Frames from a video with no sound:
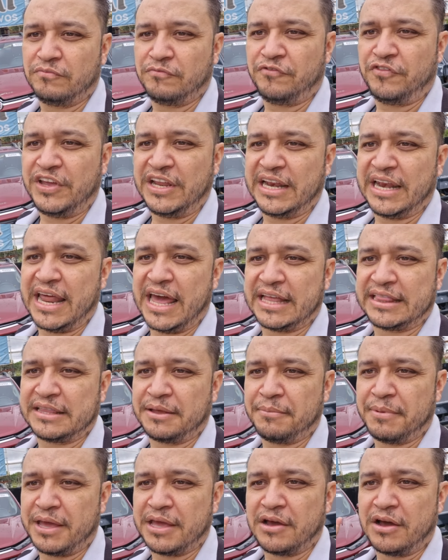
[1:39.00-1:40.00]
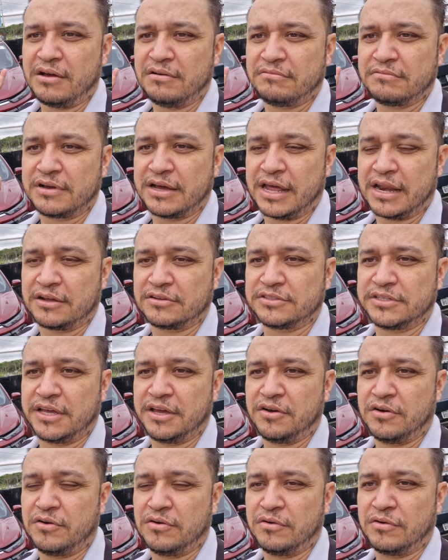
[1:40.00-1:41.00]
Filé também, ó. O cara
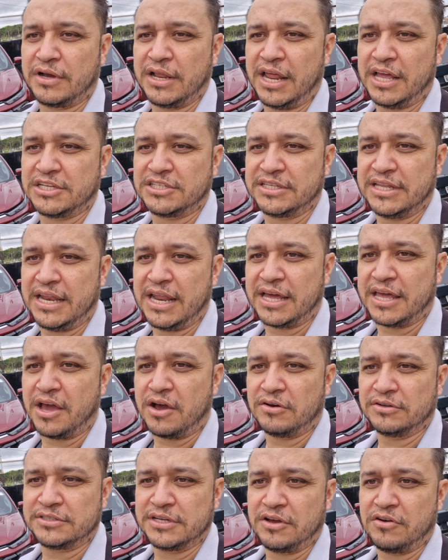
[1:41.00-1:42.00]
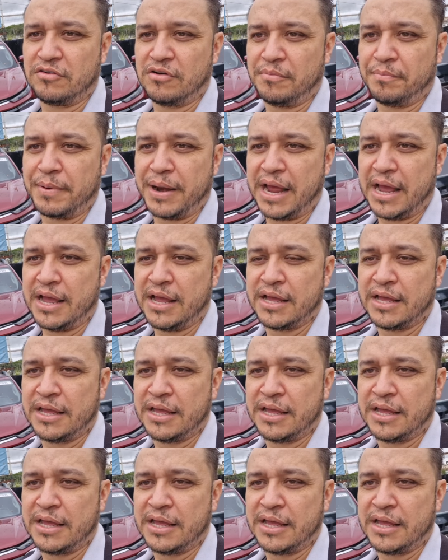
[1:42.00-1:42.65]
conseguiu, o cliente dele aqui conseguiu comprar.